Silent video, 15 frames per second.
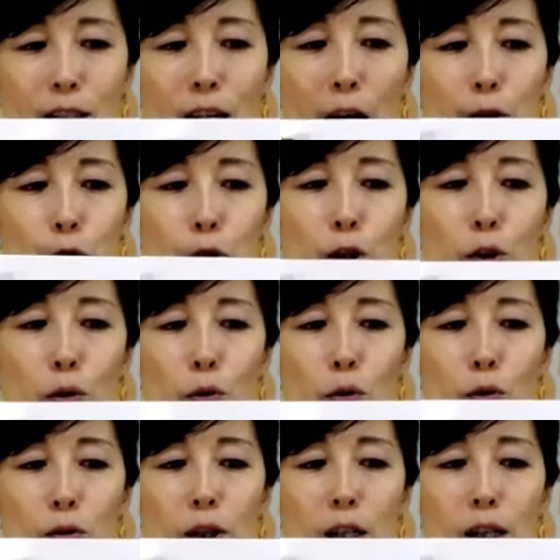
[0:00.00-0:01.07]
あと
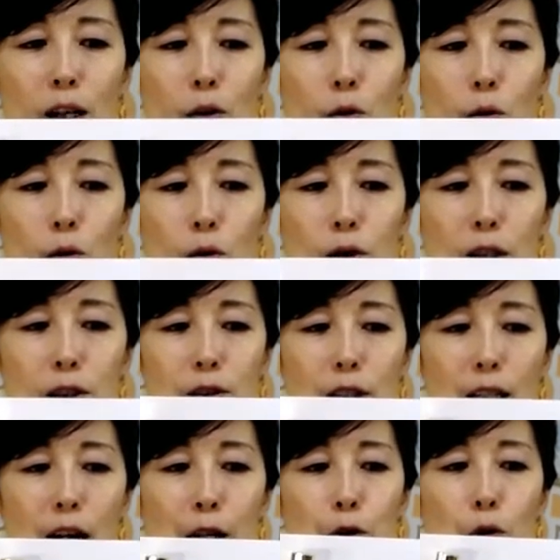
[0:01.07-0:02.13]
人なんかこうなんていうか
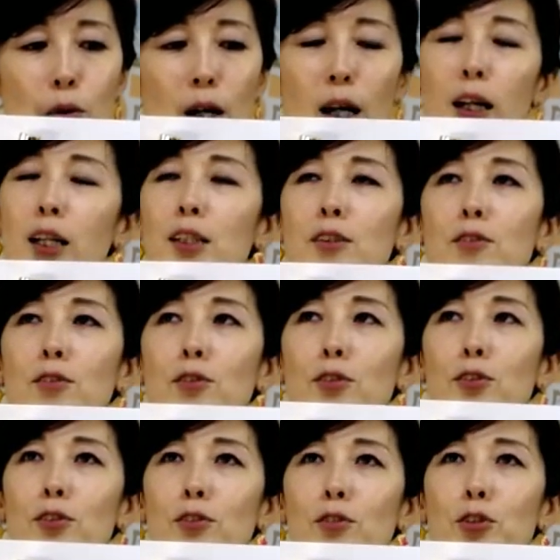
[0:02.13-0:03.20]
な、あとはう
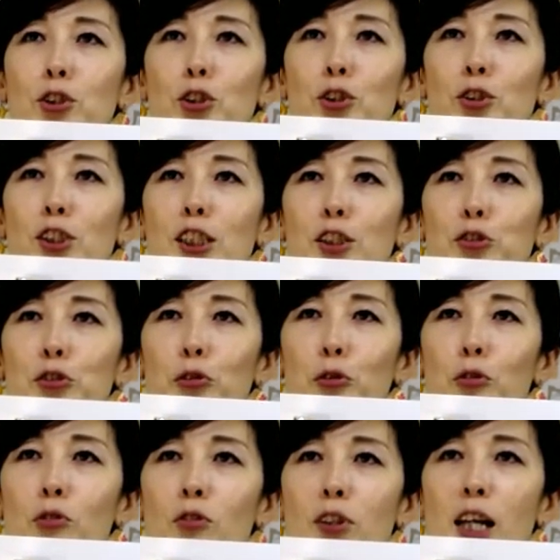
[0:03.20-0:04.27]
ん宇宙に行くと
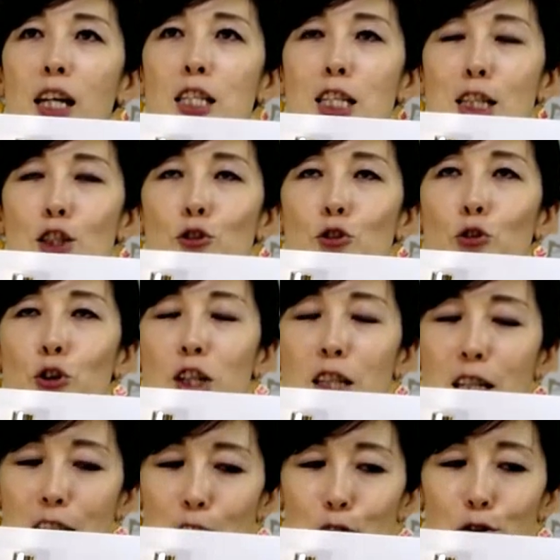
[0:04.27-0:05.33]
こう現実逃避で
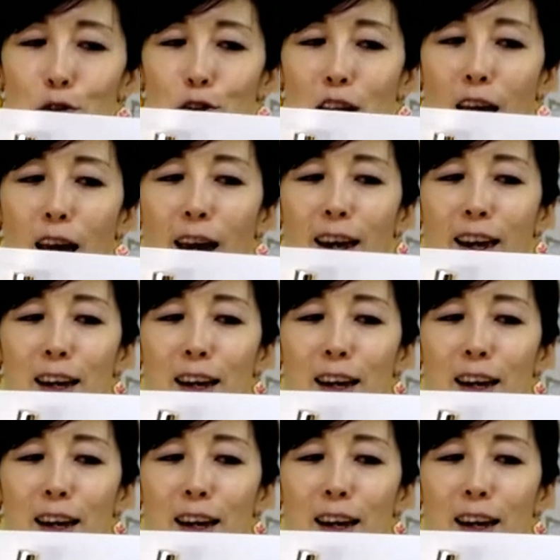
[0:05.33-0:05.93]
きるので、